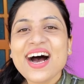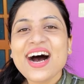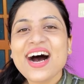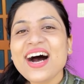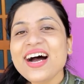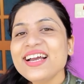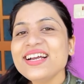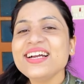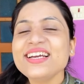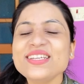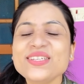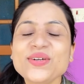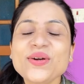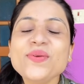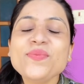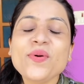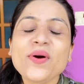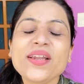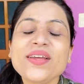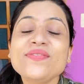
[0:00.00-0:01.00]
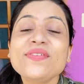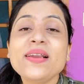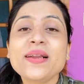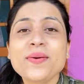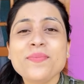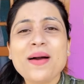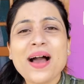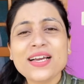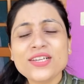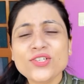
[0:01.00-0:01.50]
हाई गाइज गुड मॉर्निंग वेलकम
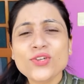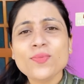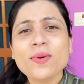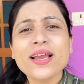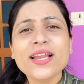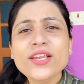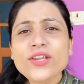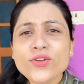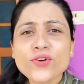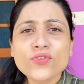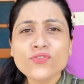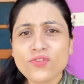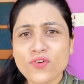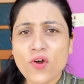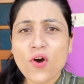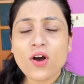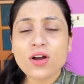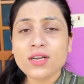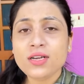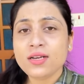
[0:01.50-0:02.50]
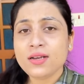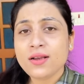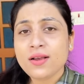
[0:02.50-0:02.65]
बैक टू माई न्यू ब्लॉग